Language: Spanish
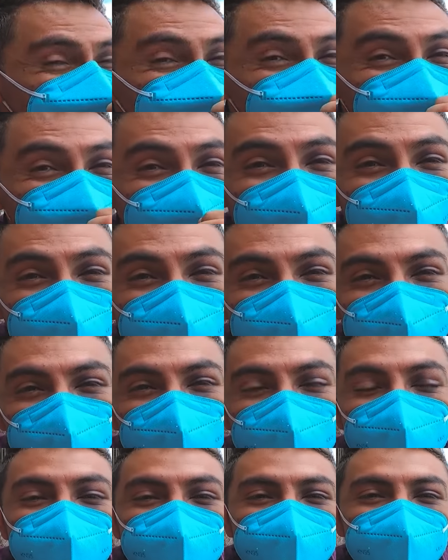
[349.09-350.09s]
cuento que los
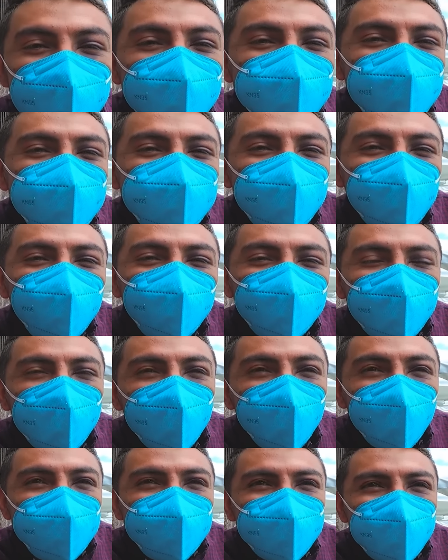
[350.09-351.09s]
primeros días he estado
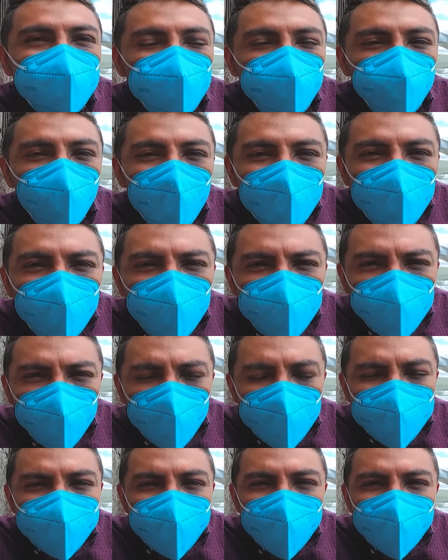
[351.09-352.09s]
teniendo hasta sueños,
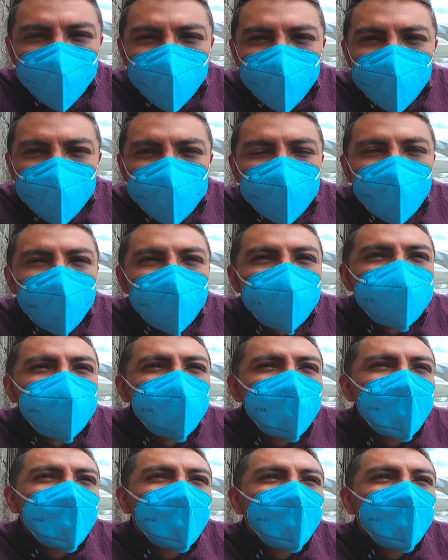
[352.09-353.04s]
pesadillas,